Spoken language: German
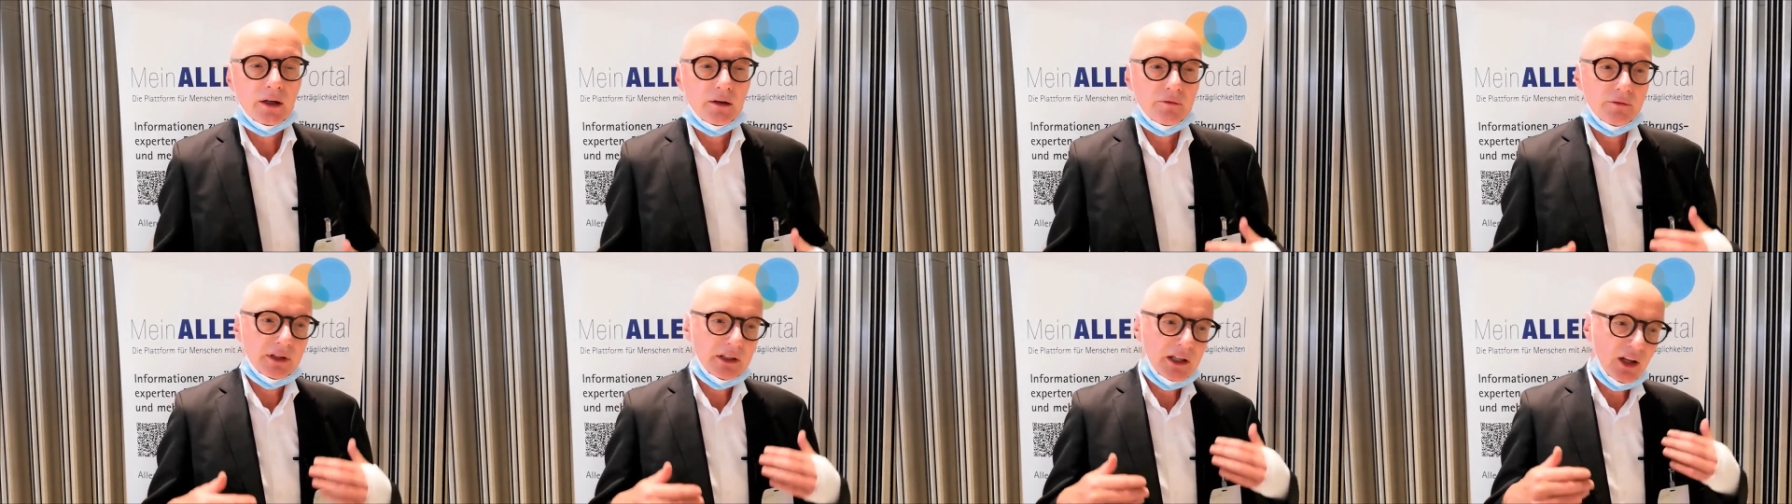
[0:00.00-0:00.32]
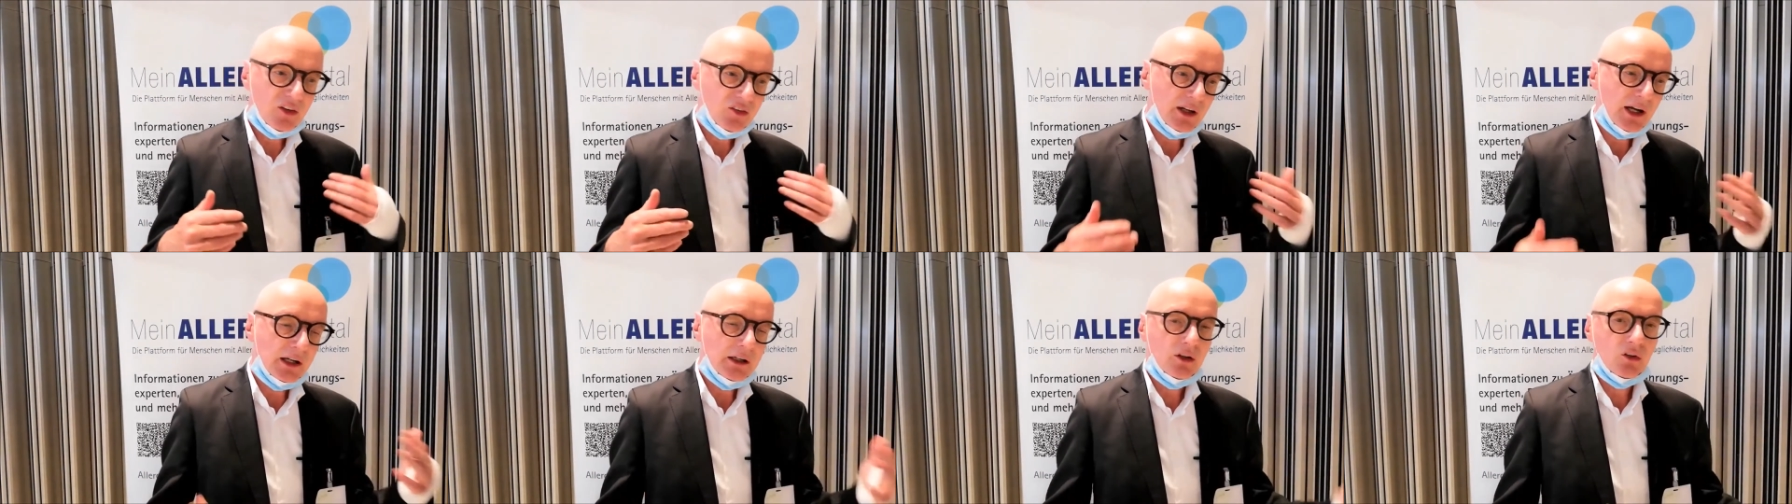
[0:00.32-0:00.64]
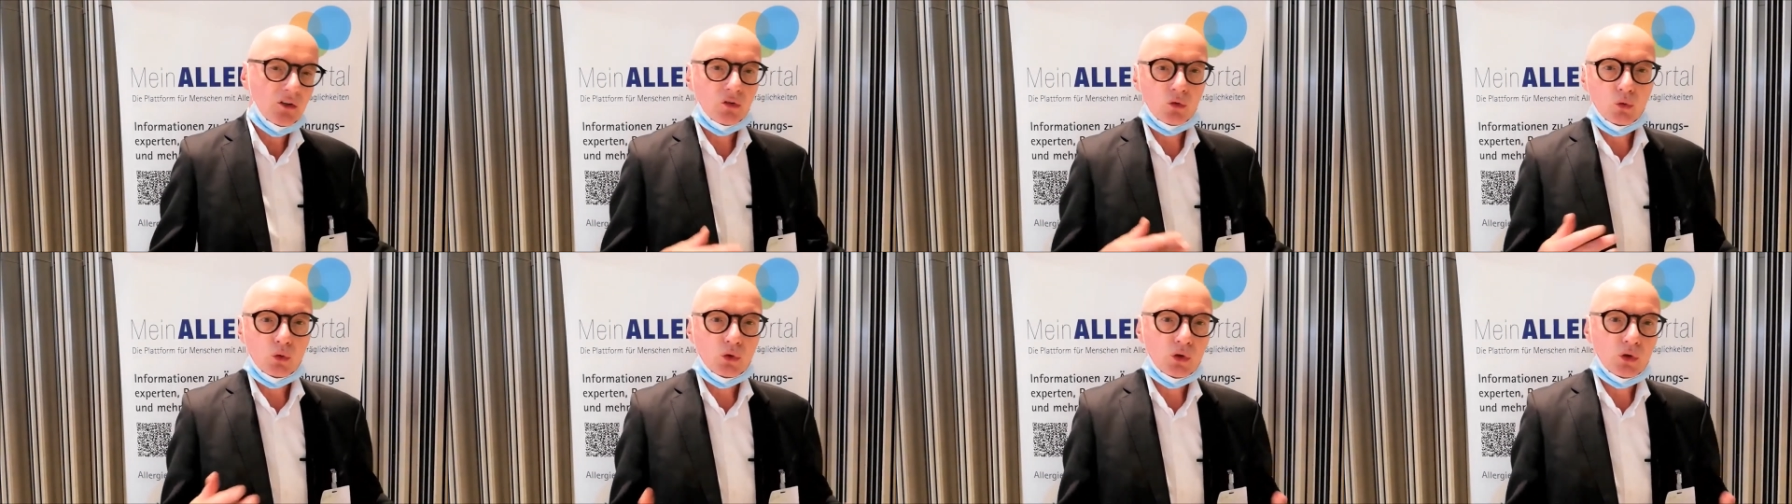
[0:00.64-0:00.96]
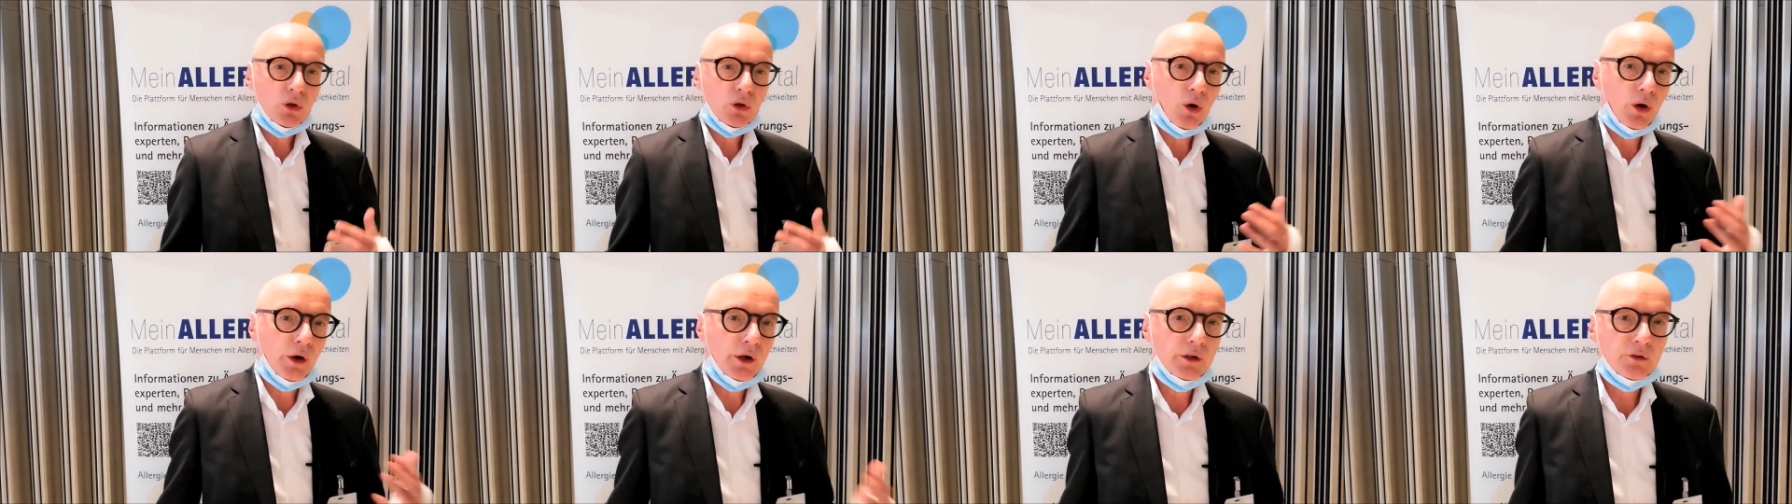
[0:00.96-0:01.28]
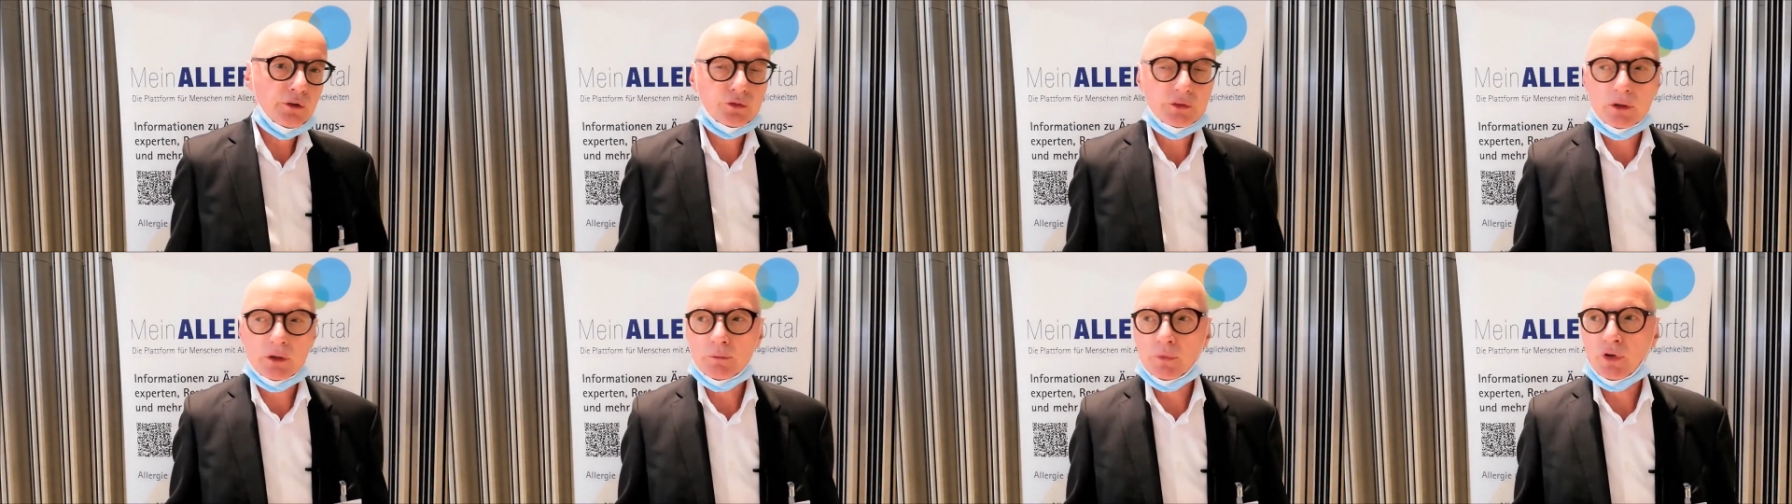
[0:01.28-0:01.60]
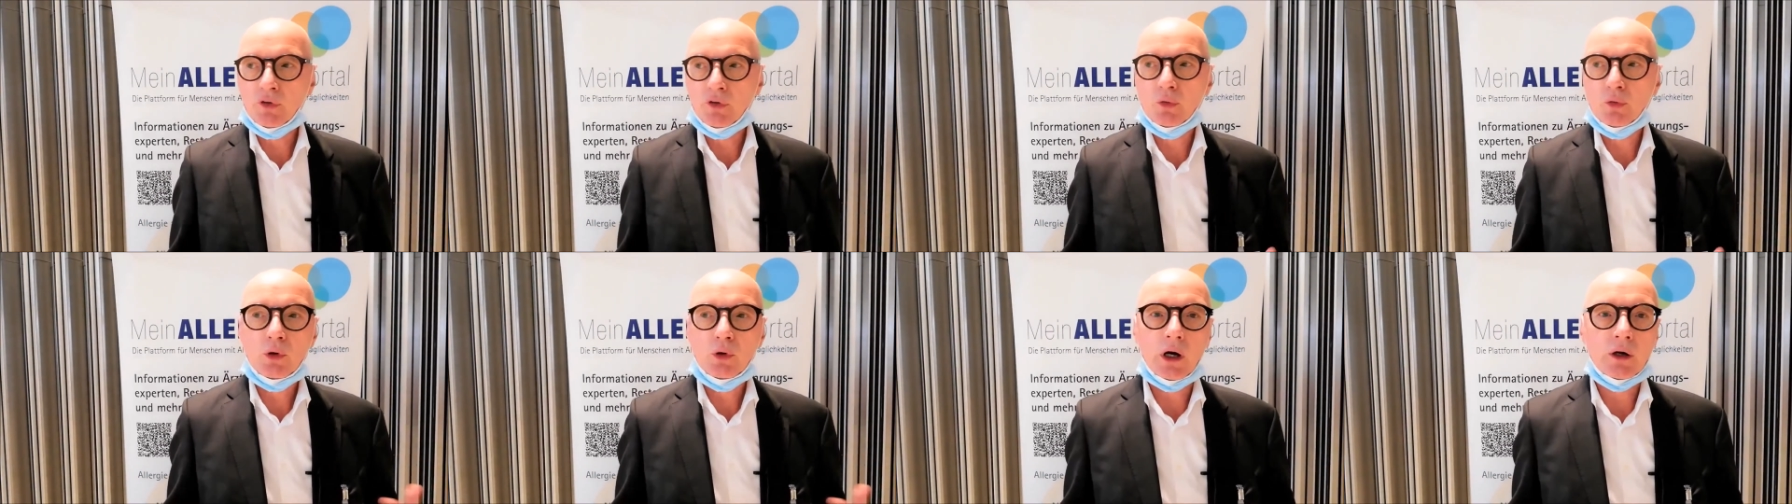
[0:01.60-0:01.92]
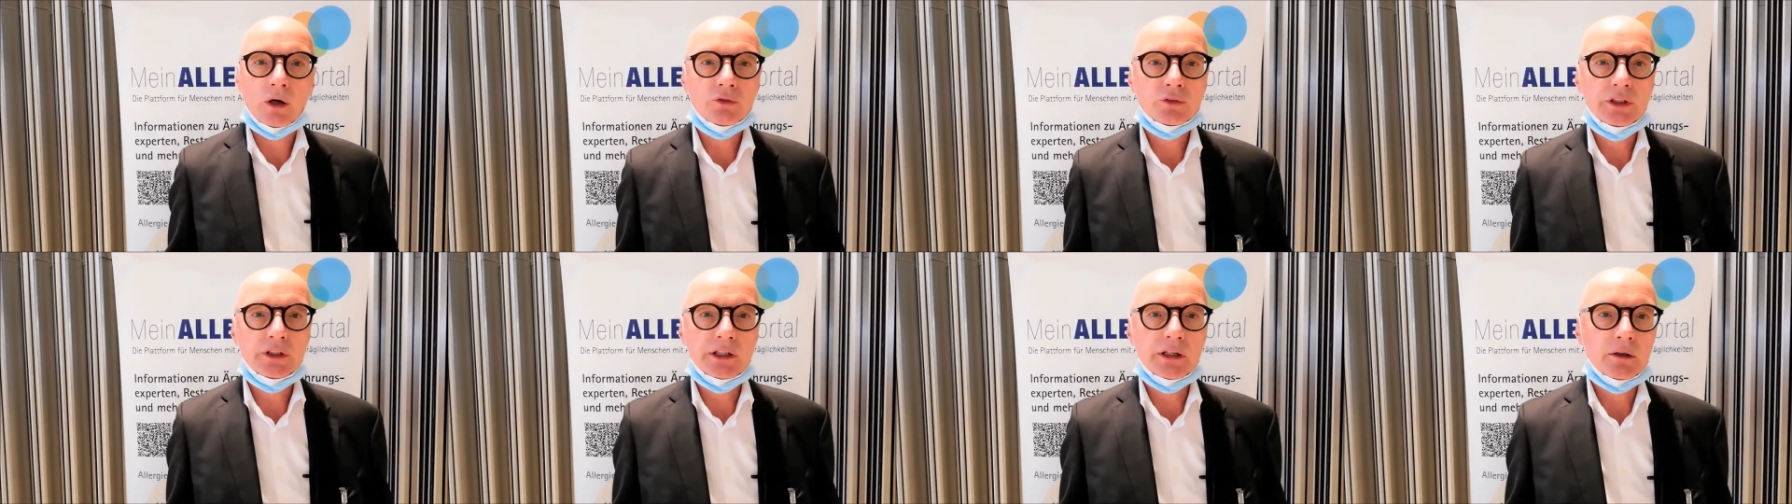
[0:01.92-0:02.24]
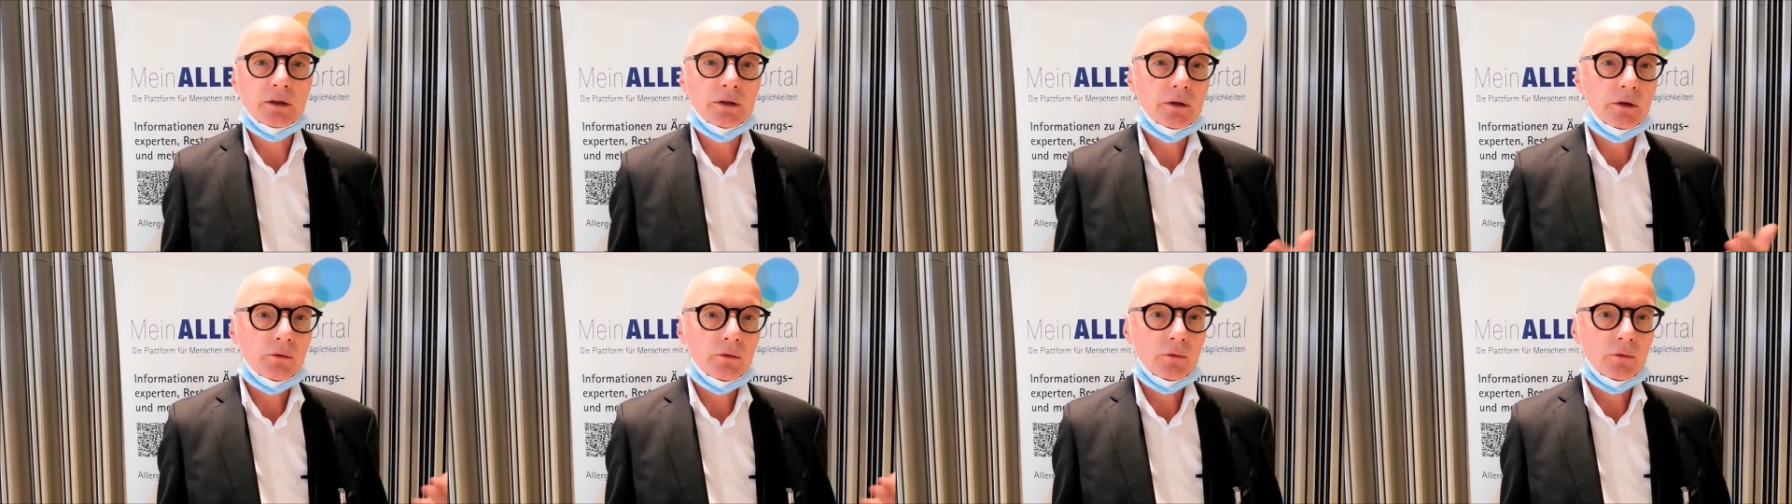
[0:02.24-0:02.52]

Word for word: wenn das alles gut läuft in Bezug auf die